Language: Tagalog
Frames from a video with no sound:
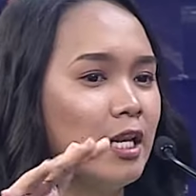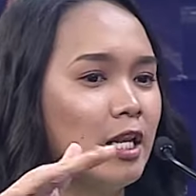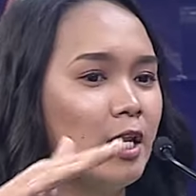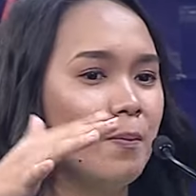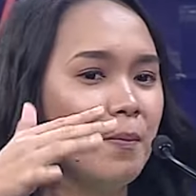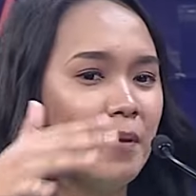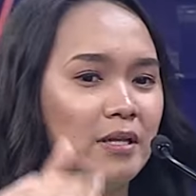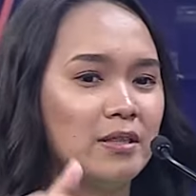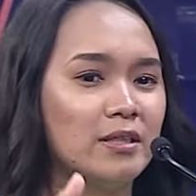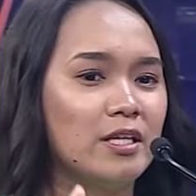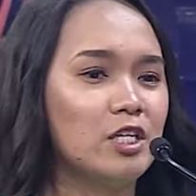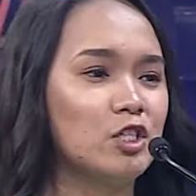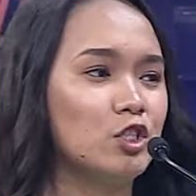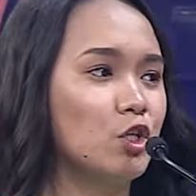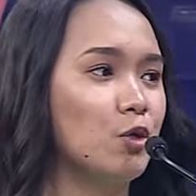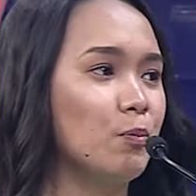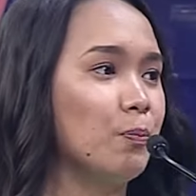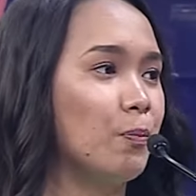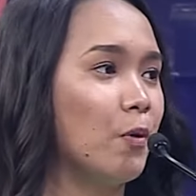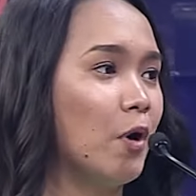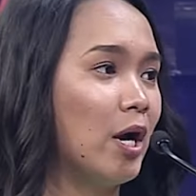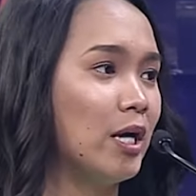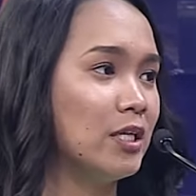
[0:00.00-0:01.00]
limitation
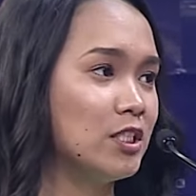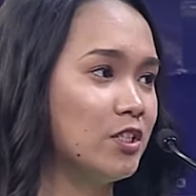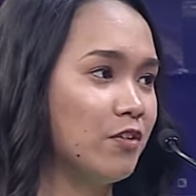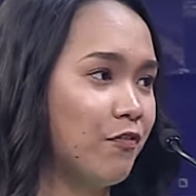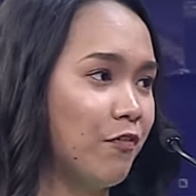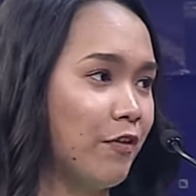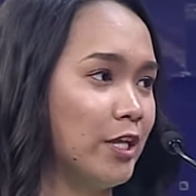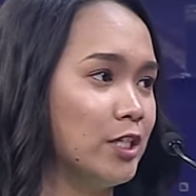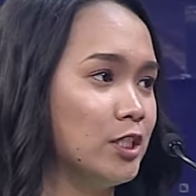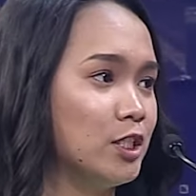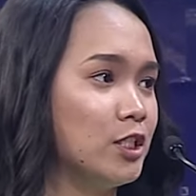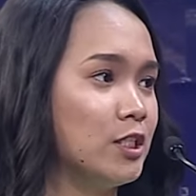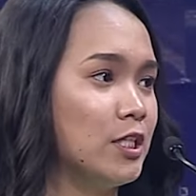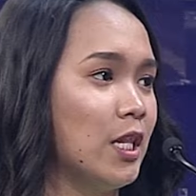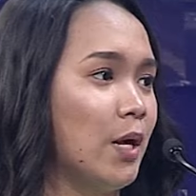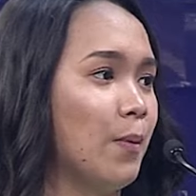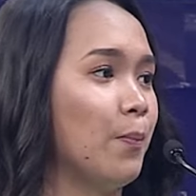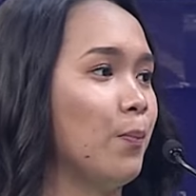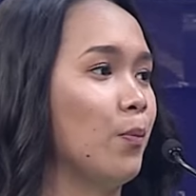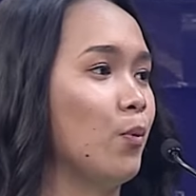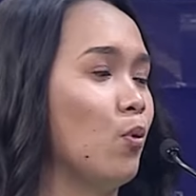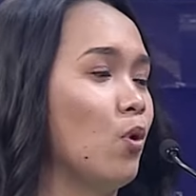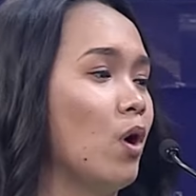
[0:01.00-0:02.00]
po as friends lang
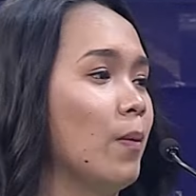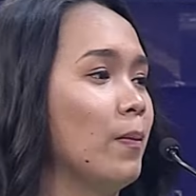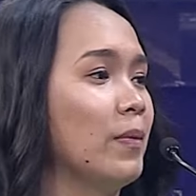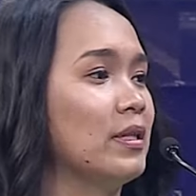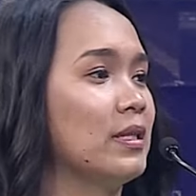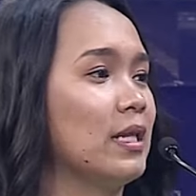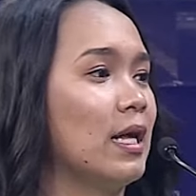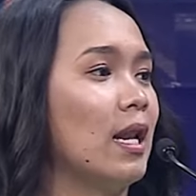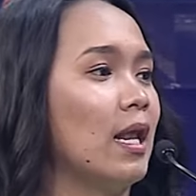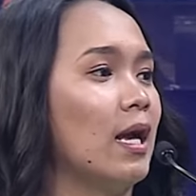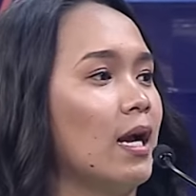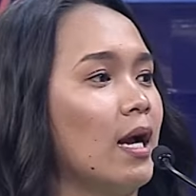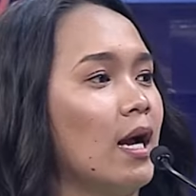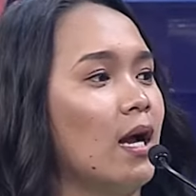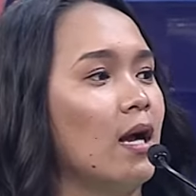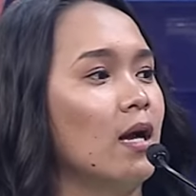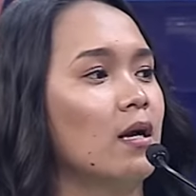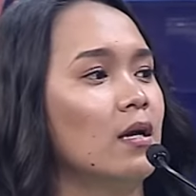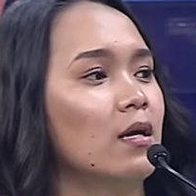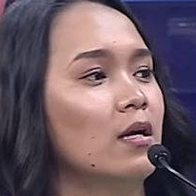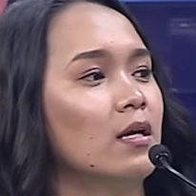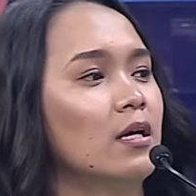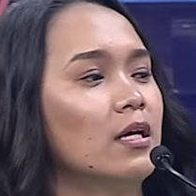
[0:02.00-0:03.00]
po kami talaga.
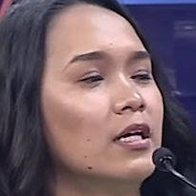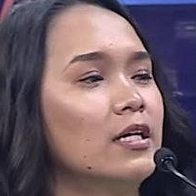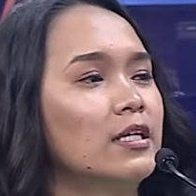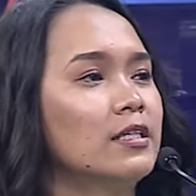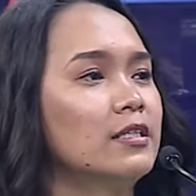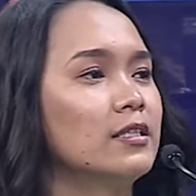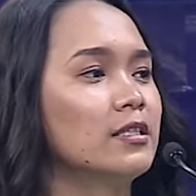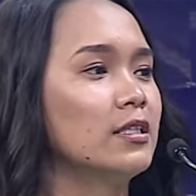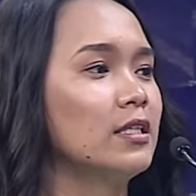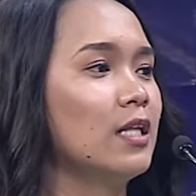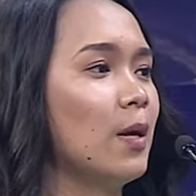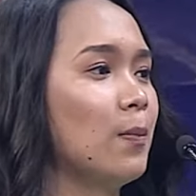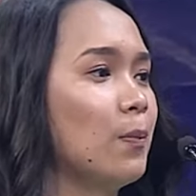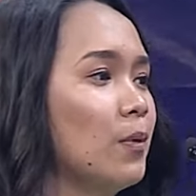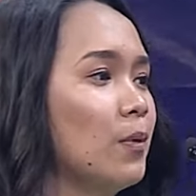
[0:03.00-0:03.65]
Ah, ganun